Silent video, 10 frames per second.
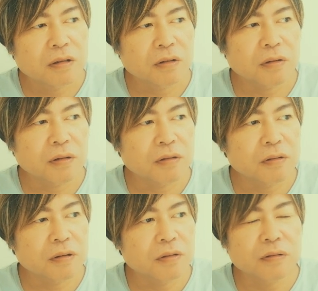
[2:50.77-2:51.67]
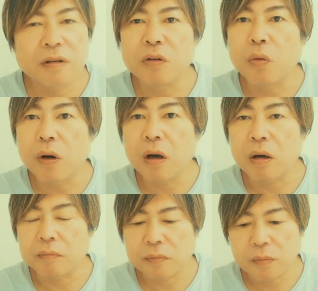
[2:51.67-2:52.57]
佐藤健君が言ったの
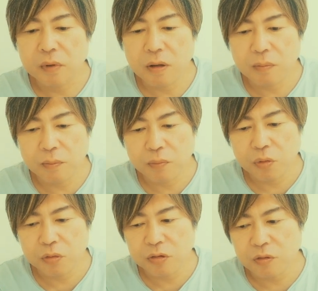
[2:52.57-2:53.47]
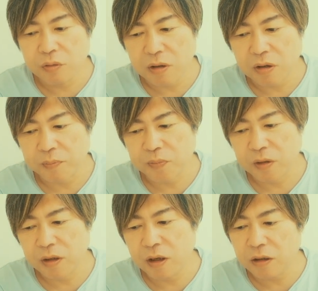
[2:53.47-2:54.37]
は、いや、僕は、
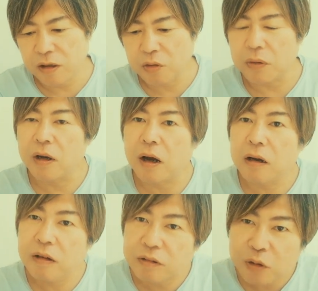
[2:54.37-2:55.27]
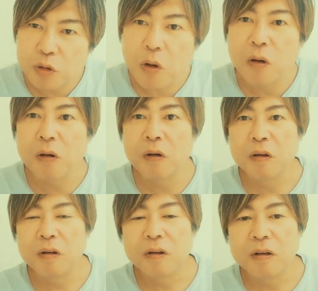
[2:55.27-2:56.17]
電撃婚ないですよと。
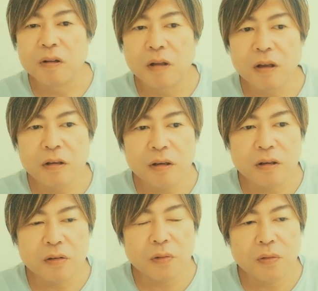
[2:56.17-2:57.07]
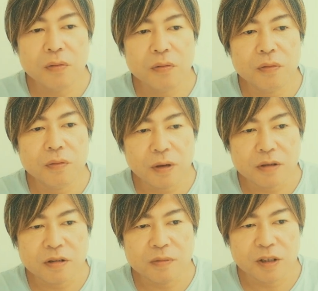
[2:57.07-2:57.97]
電撃婚
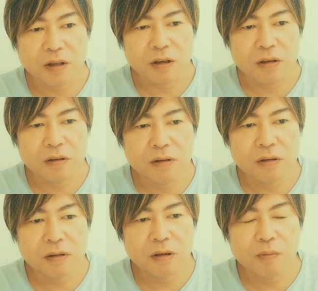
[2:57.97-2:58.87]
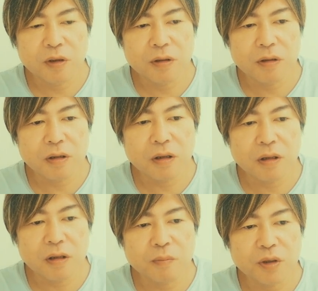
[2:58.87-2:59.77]
はしません。えみんな
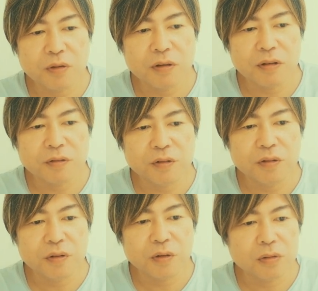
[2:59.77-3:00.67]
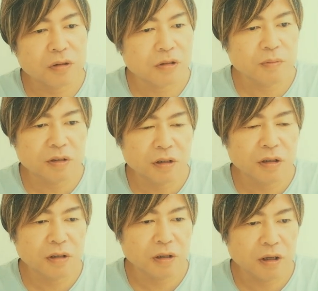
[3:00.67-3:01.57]
にびっくりさせるようなことはしませ
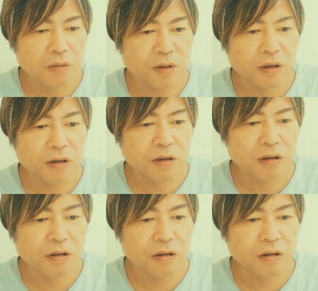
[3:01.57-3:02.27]
んね、みたいな